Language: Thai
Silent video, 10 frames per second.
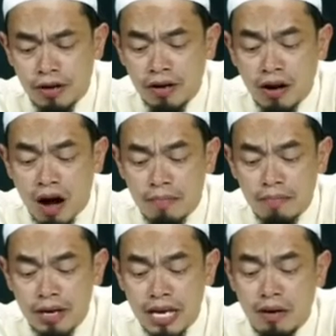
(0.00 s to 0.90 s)
รริกาบ
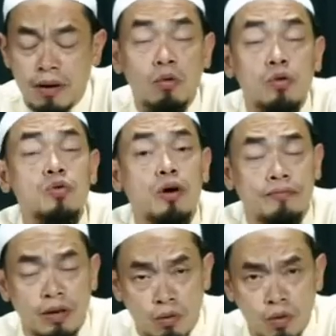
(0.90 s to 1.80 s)
อินนามัลคุชูอ์
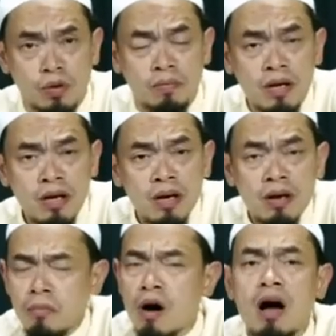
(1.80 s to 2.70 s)
ฟิลกุลูบ
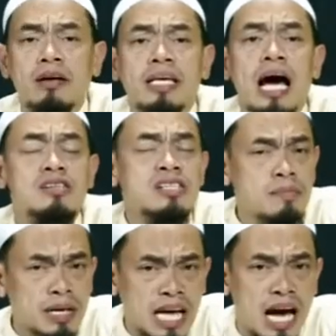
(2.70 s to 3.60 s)
เพราะการส
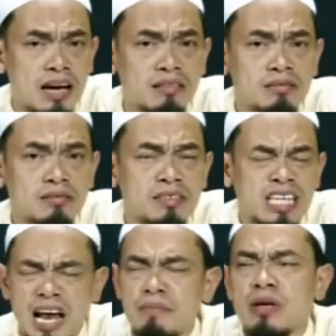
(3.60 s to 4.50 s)
มถะ
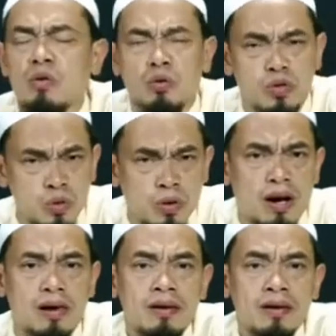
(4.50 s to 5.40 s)
การมีคุชูอ์
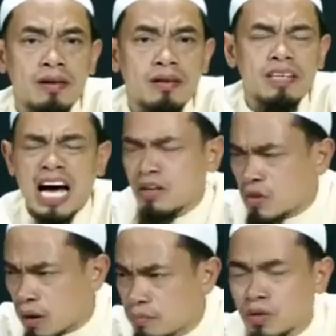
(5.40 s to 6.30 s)
การ
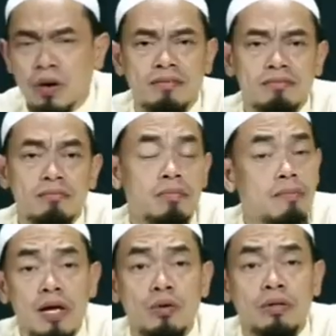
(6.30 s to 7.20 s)
ถ่อมตนมัน
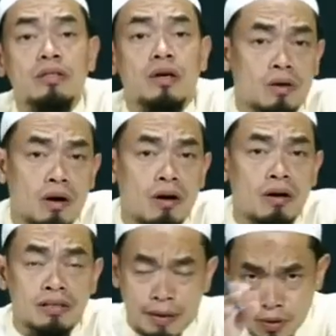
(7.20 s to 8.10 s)
ไม่ได้อยู่ที่ต้นคอ
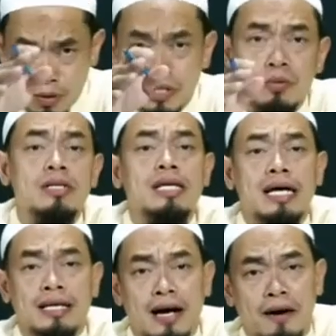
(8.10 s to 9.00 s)
แต่มันอยู่ที่หัวใจ
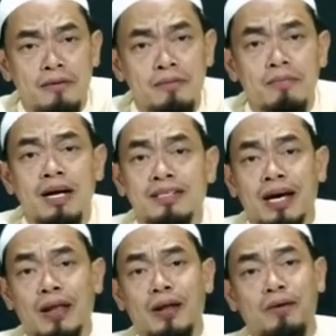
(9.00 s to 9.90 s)
ต่างหากมาชา
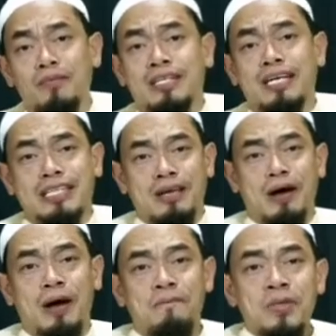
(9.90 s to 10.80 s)
อัลลอฮ์พูดชัดเจน
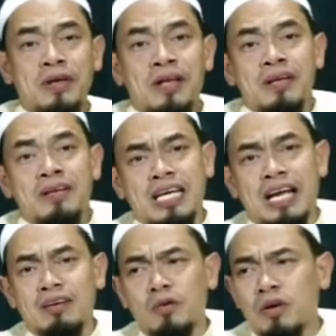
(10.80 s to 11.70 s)
มากฉะ
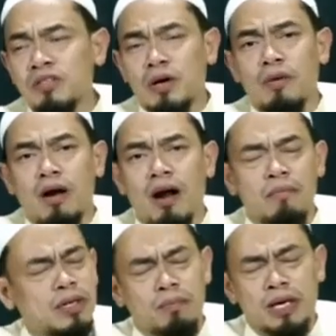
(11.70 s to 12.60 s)
นั้นคนจะวะเราะ
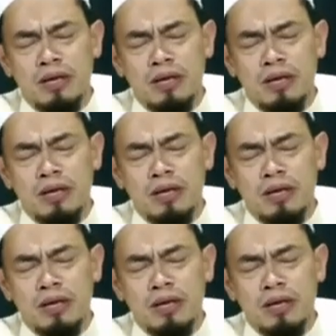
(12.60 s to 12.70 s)
ไม่ต้องไป